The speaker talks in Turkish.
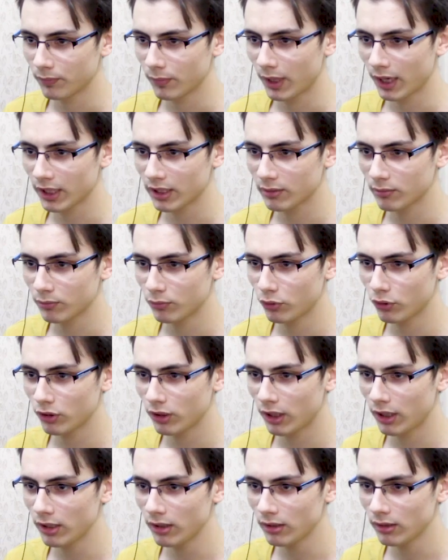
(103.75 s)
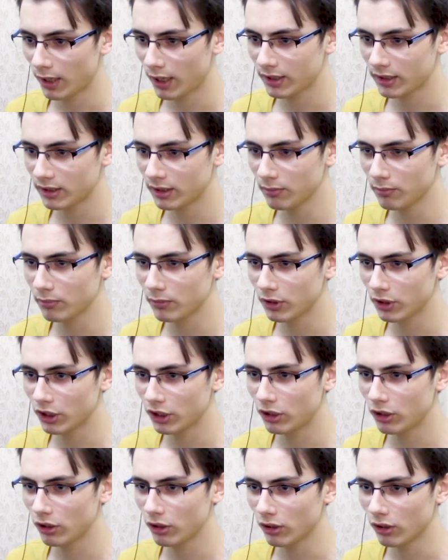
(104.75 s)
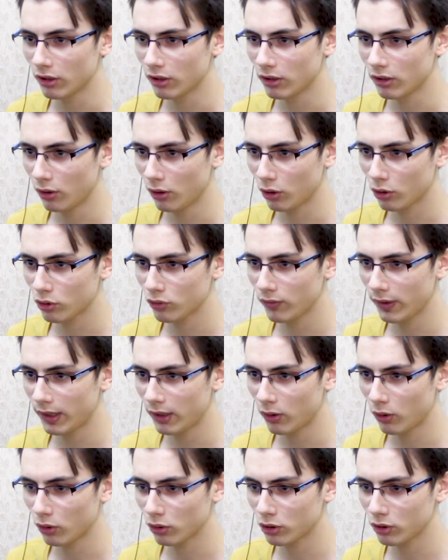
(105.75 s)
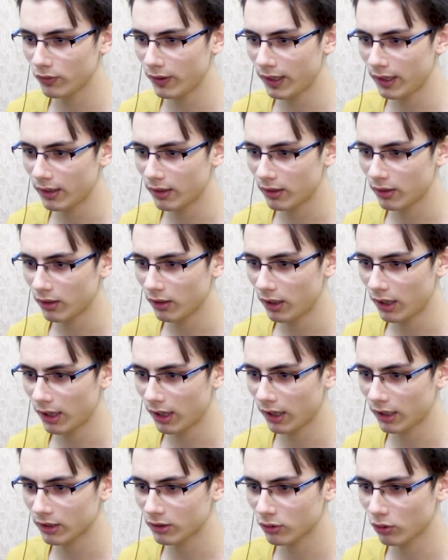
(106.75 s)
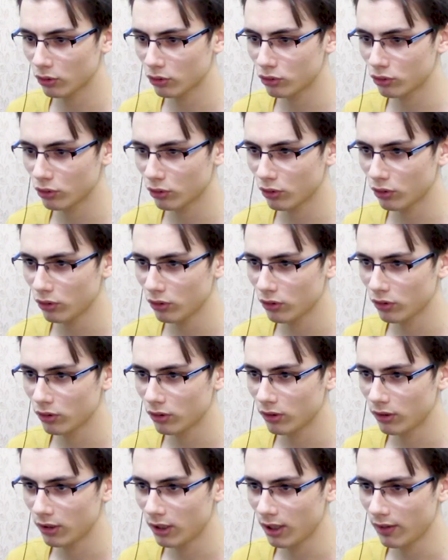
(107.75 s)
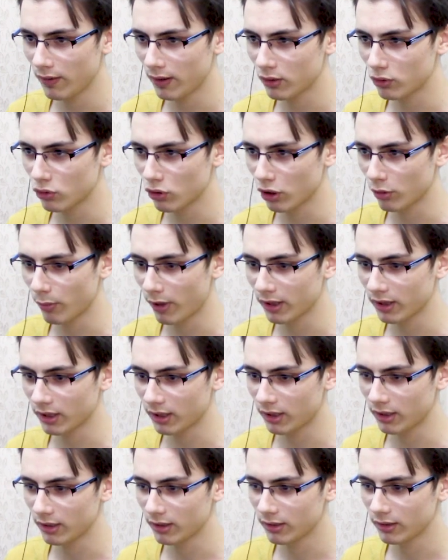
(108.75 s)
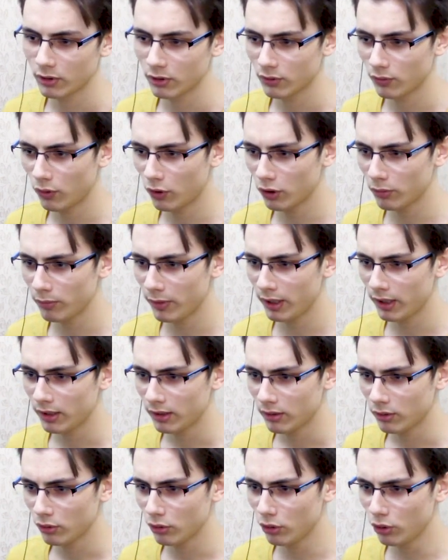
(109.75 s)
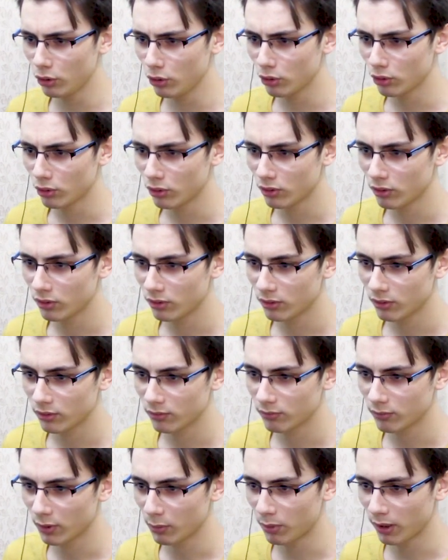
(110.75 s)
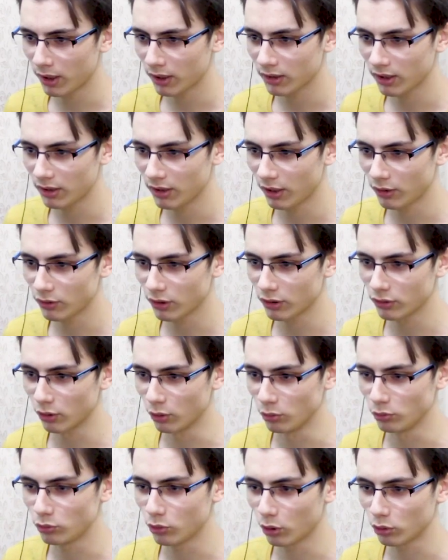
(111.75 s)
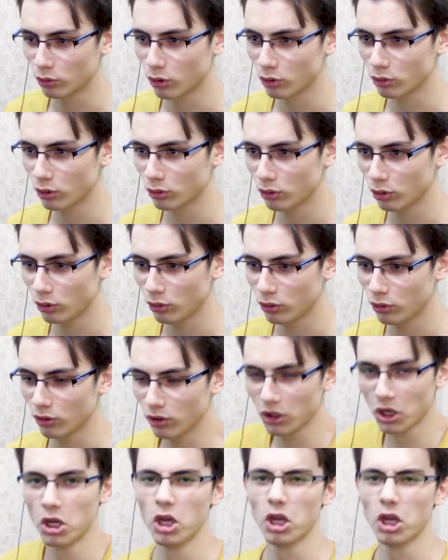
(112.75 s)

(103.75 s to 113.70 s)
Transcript: Bak şimdi buradan bastım mı gidiyor. Okçu ver, okçu ver. Arkasına okçuyu koy. Evet çok mantıklı. Swordman yürü. Be bak ne, ne güzel dön ton ton ton ton yürüyor.